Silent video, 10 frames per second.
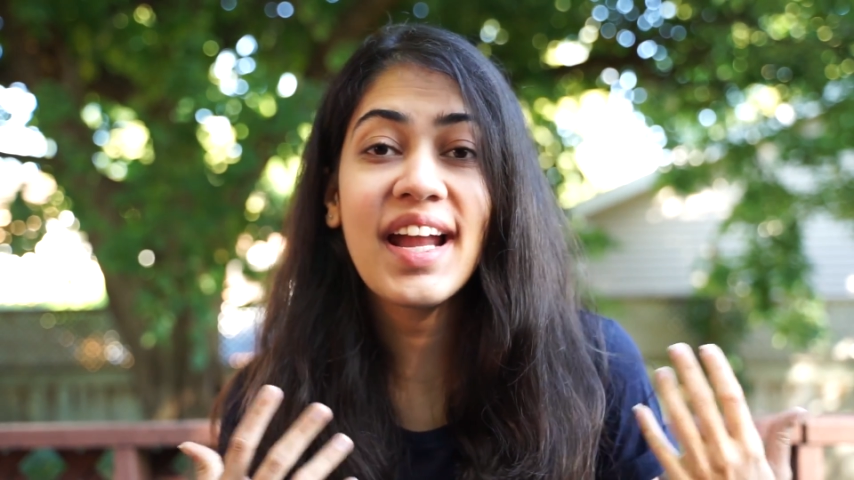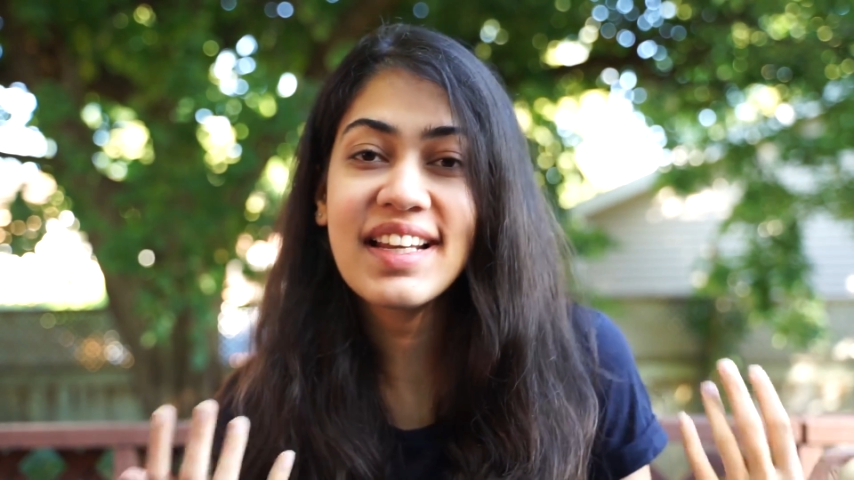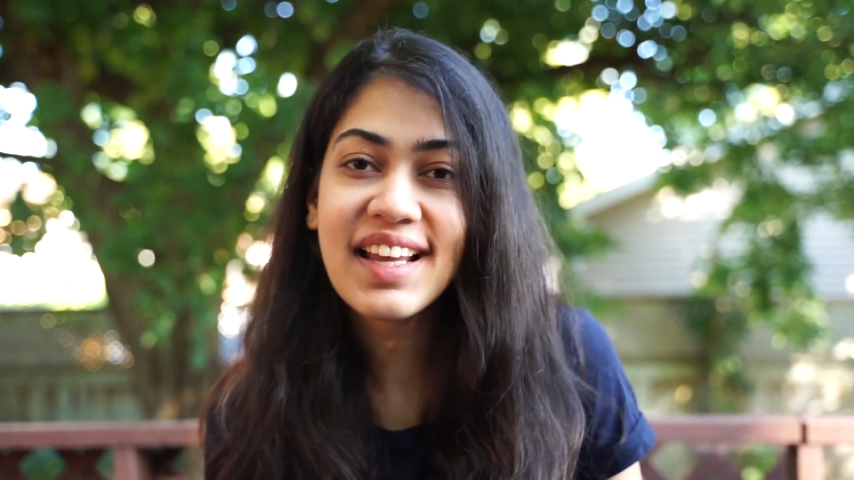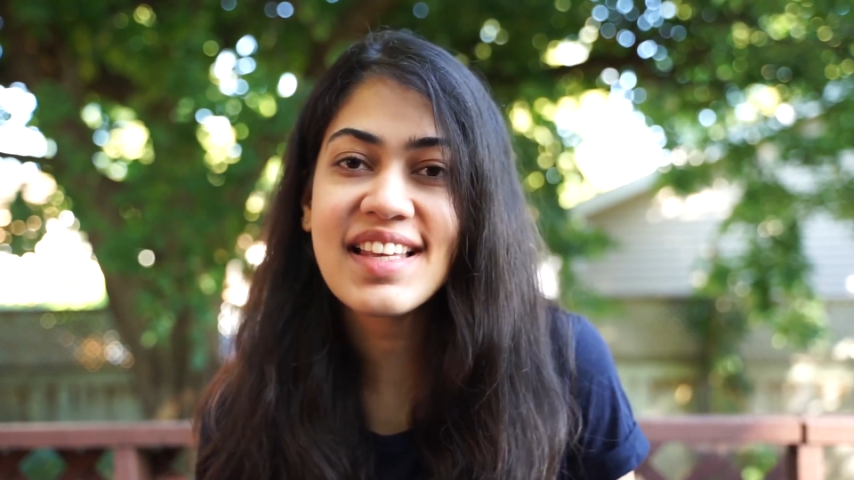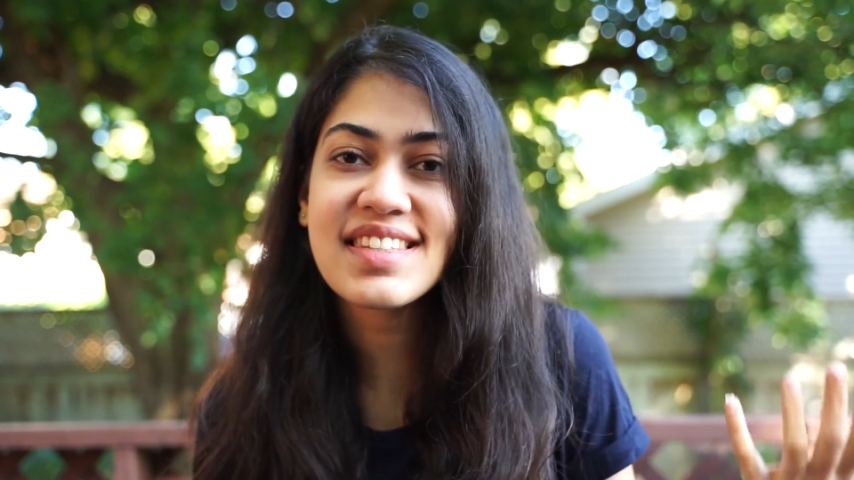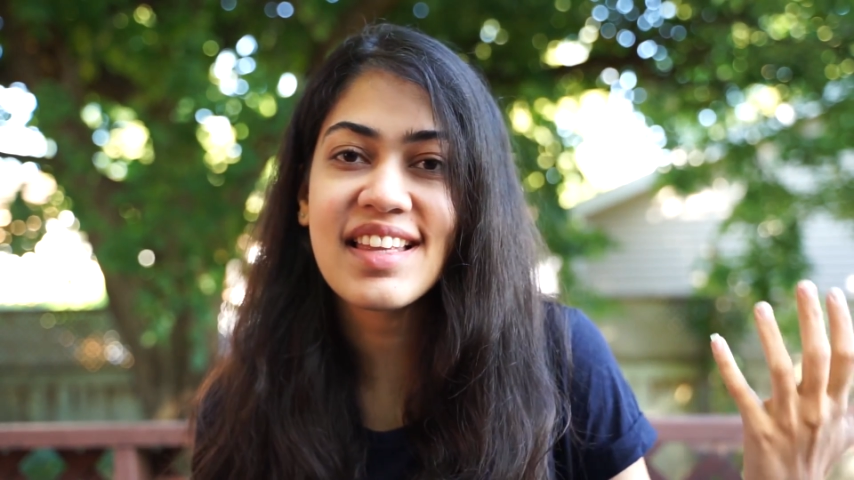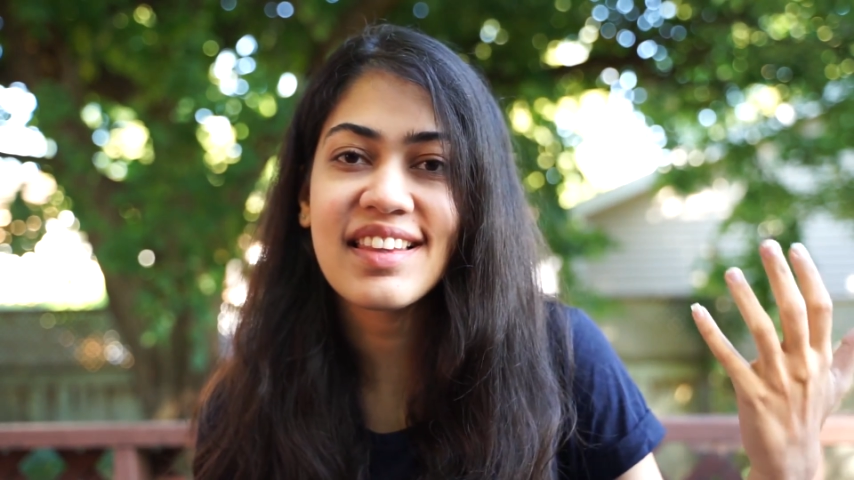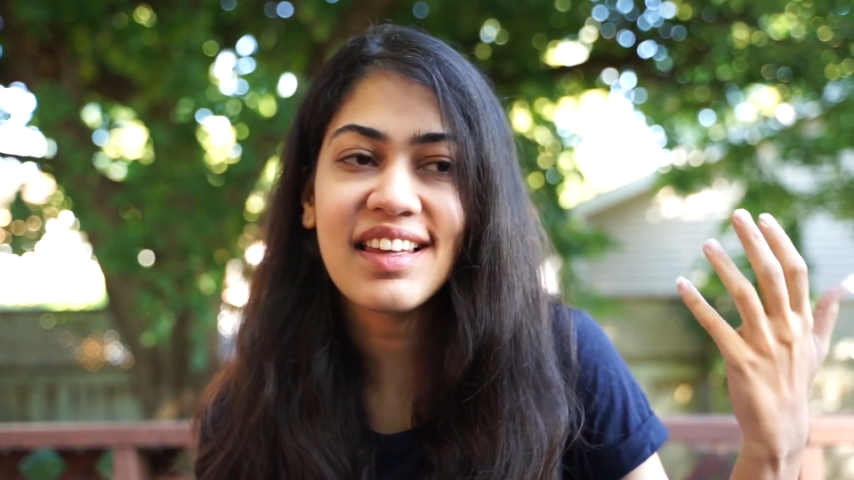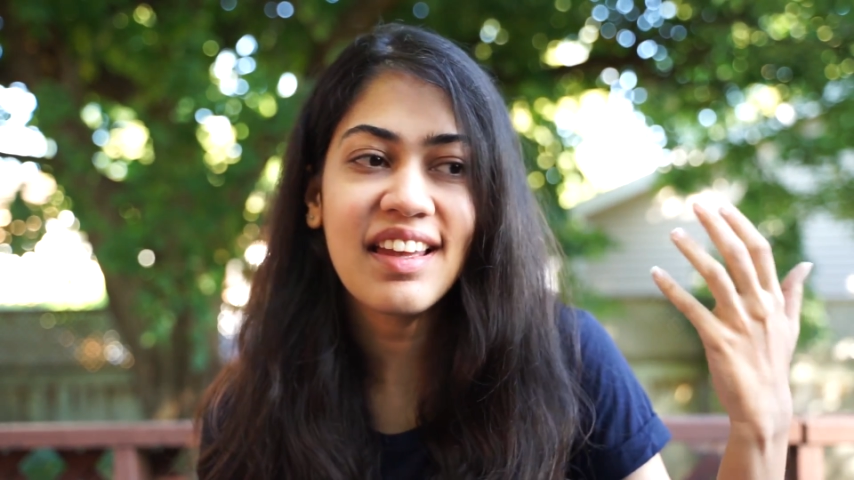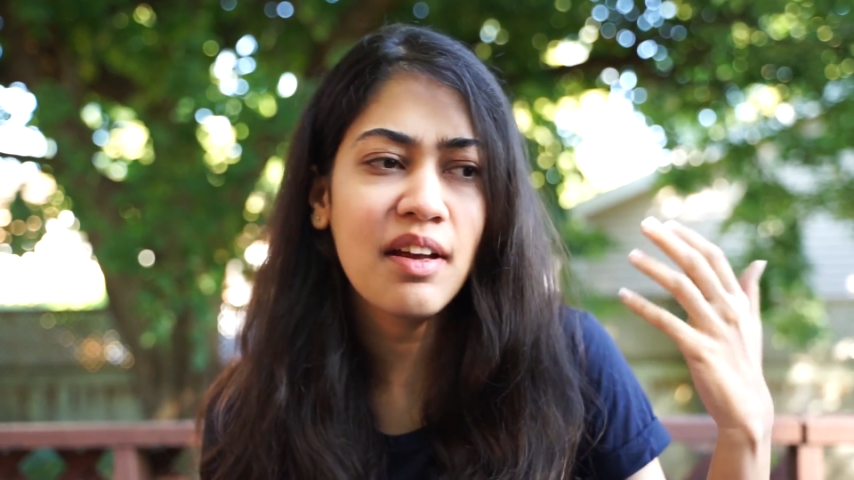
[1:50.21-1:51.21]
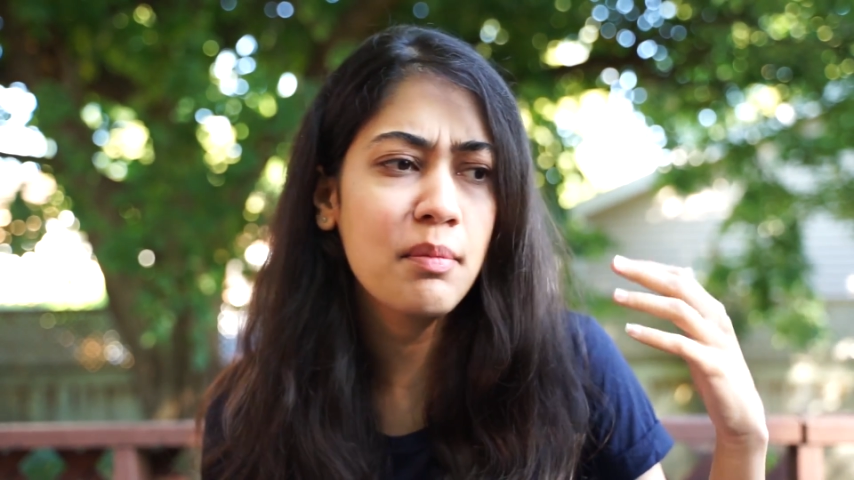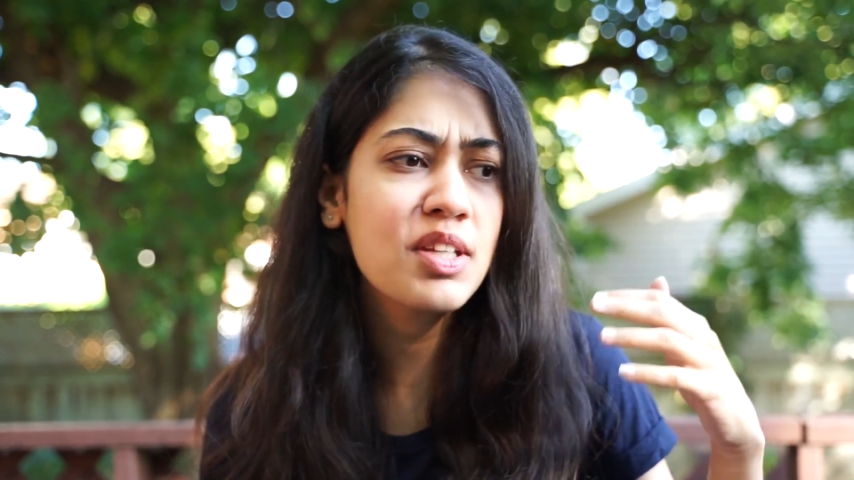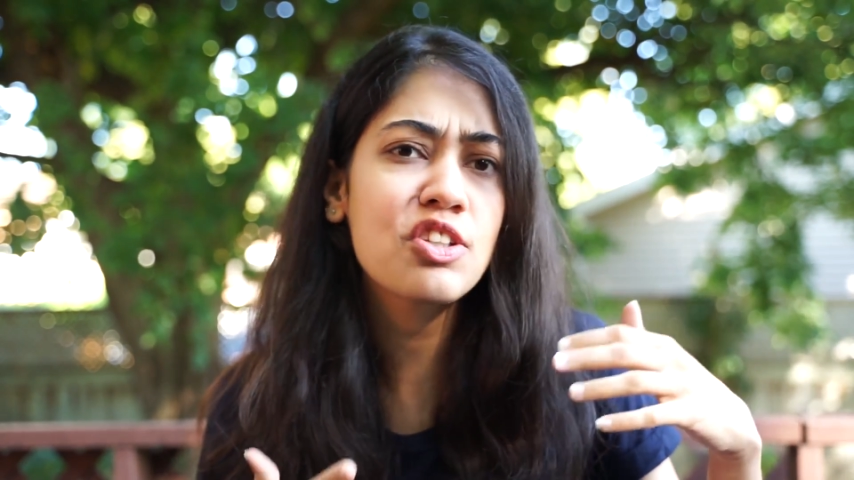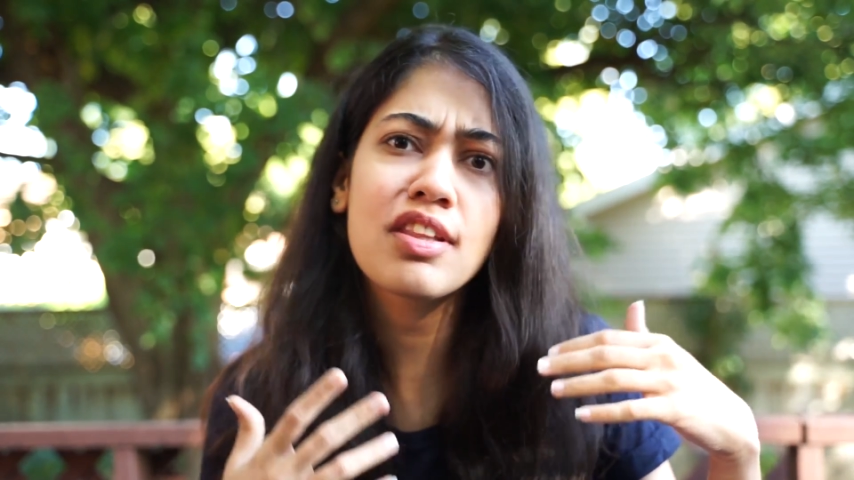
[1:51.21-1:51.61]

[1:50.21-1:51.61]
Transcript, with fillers: आइडियाज़ आते हैं हमें